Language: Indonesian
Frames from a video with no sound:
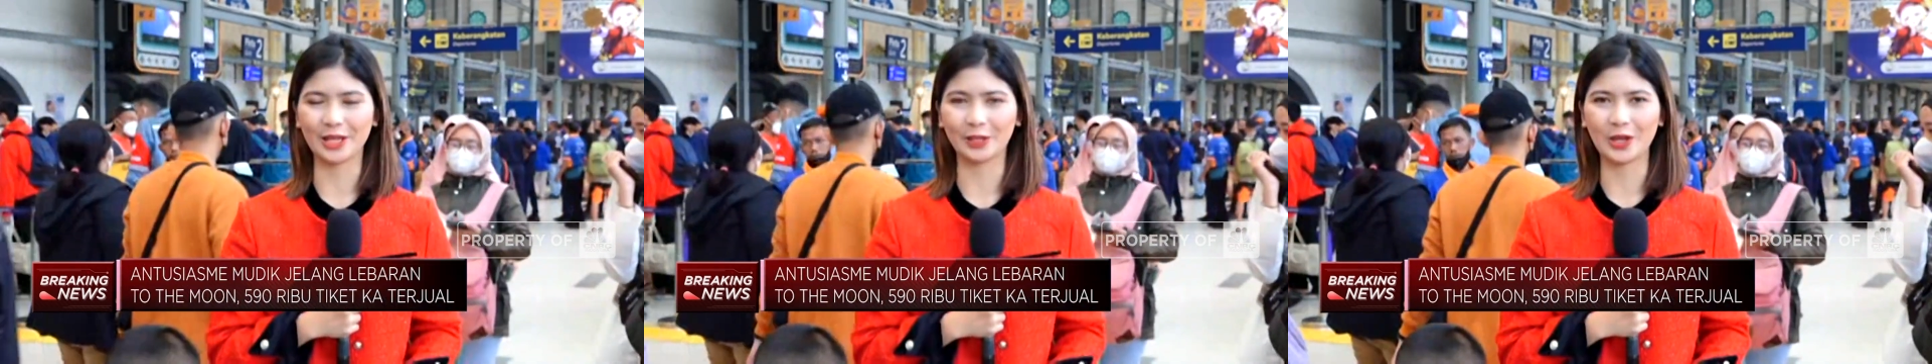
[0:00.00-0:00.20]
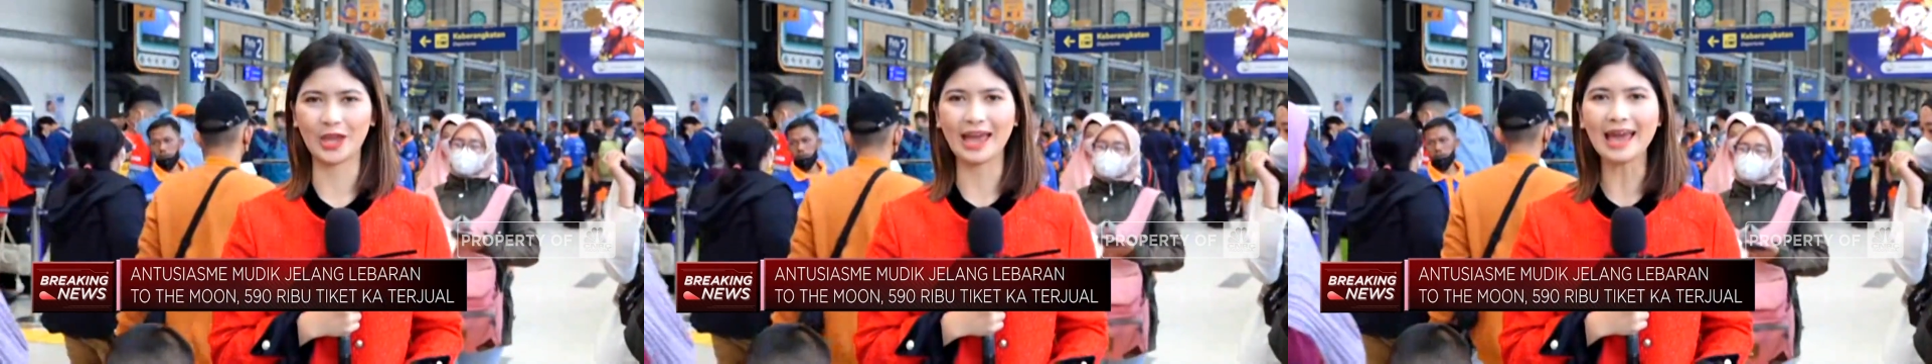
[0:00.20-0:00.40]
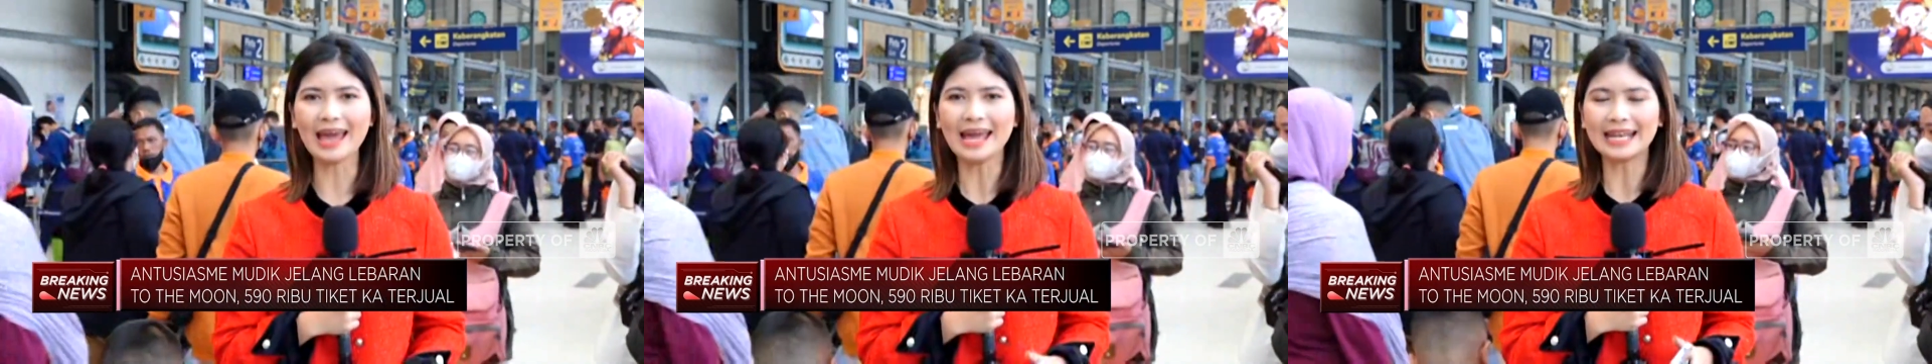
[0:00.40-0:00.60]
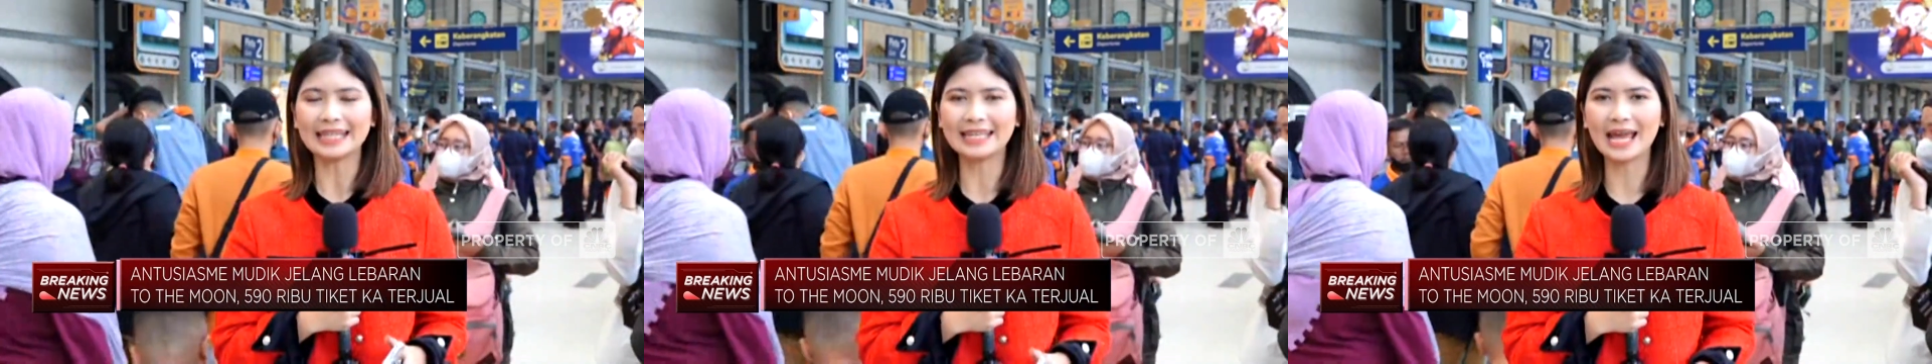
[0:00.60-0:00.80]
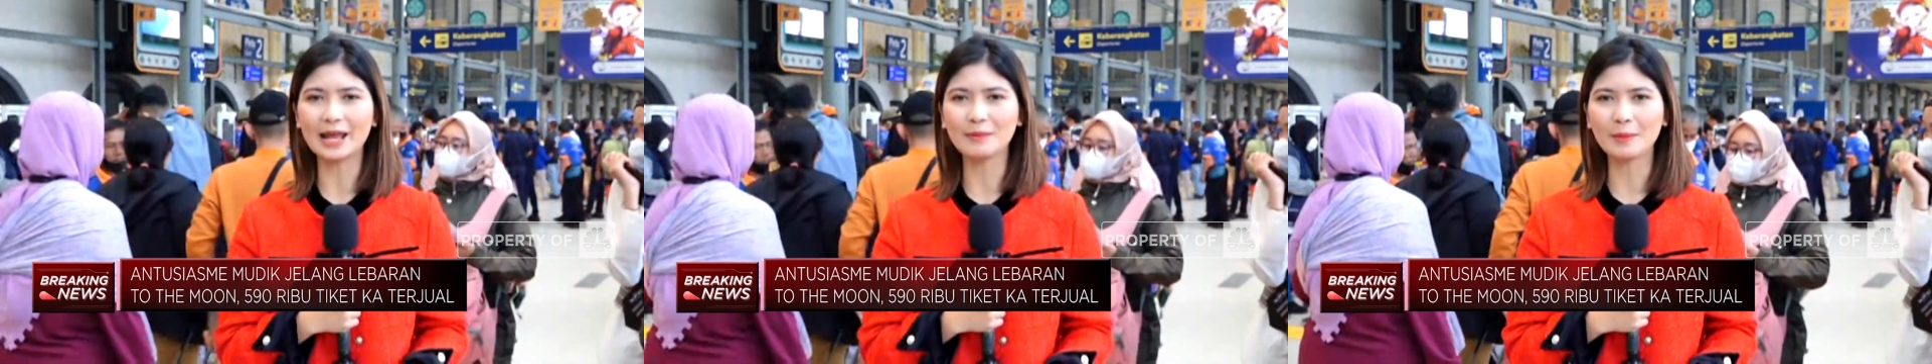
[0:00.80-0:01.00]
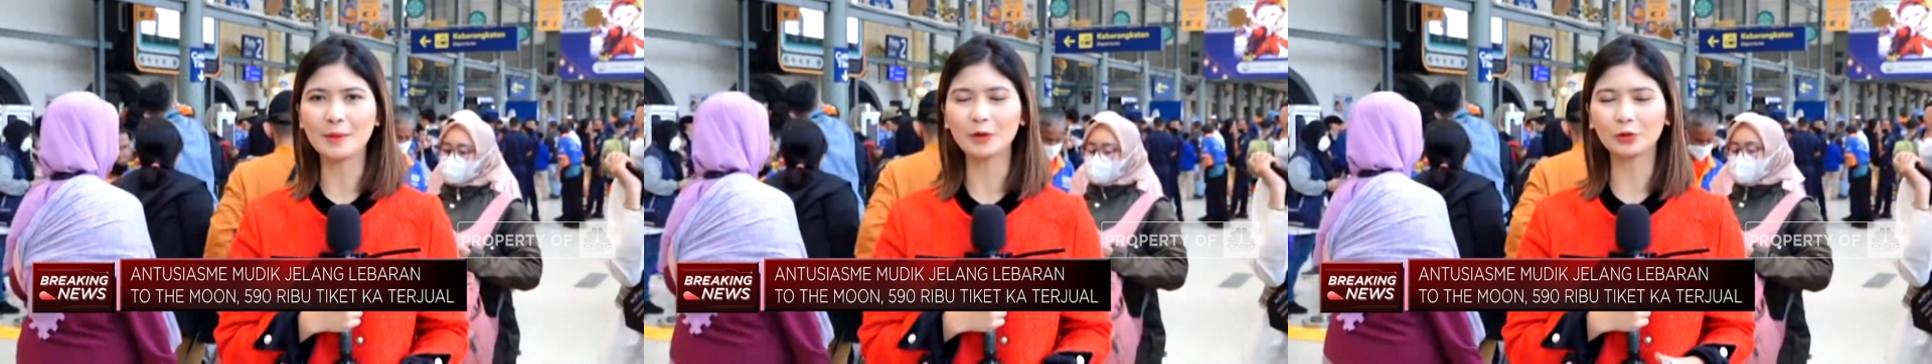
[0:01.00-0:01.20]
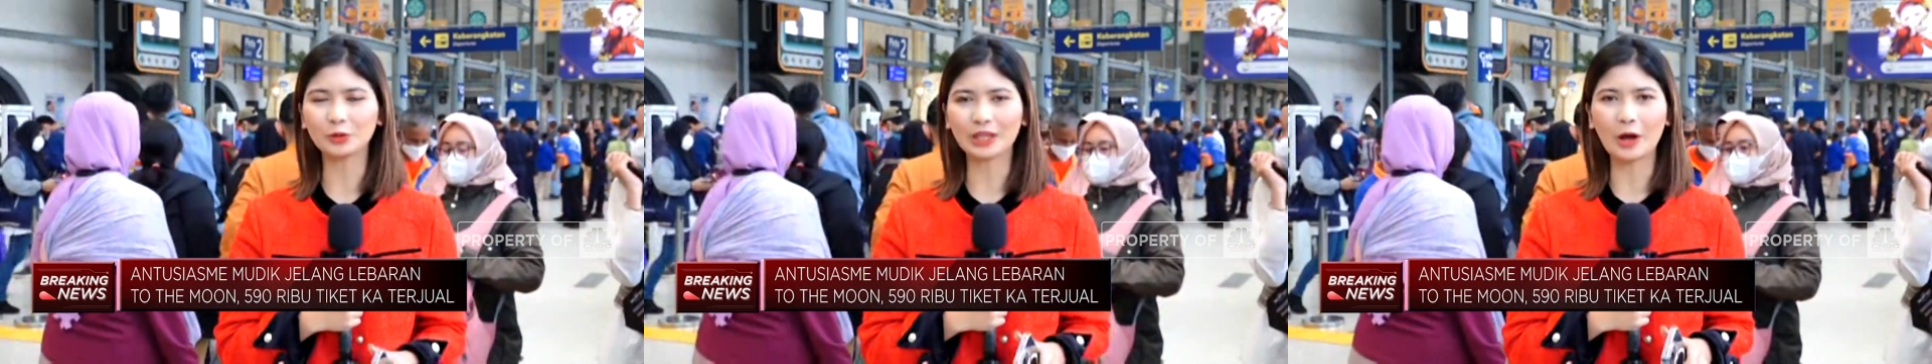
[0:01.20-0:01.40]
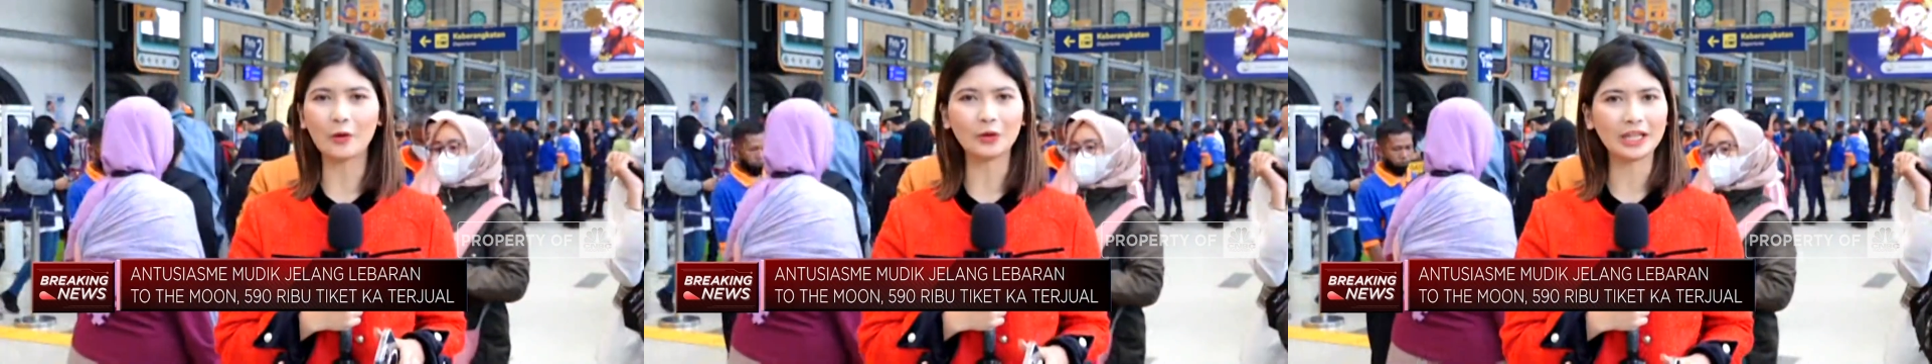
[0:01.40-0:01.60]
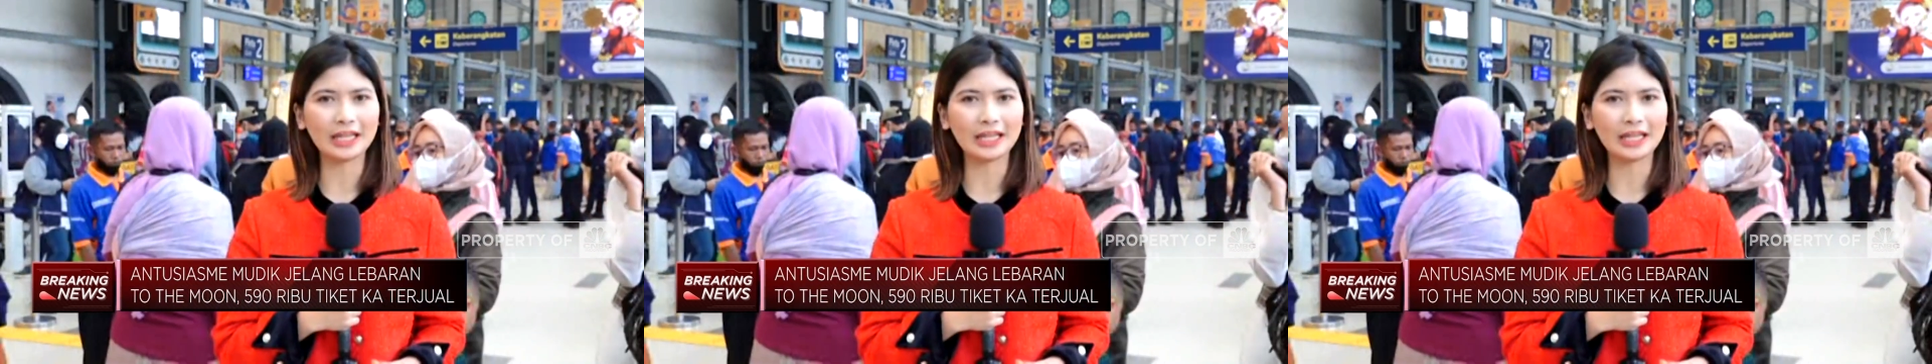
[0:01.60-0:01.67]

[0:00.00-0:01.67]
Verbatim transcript: begitu ya. Dan memang untuk tahun